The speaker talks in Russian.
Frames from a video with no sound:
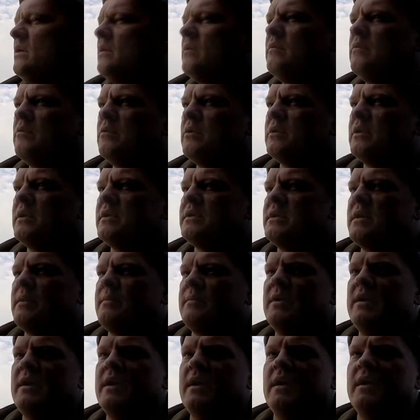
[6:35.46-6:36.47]
Вот, на
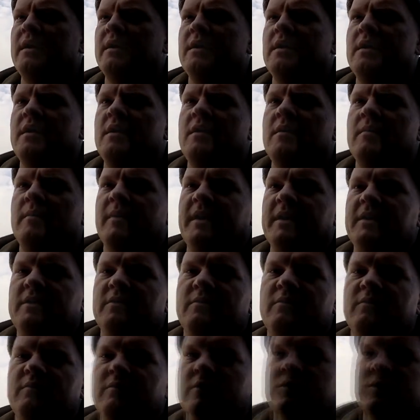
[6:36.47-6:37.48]
самом деле.
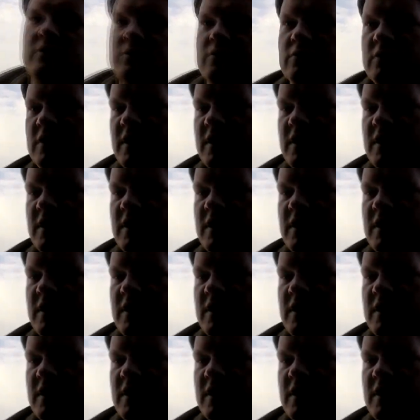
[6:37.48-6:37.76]
Поэтому вот у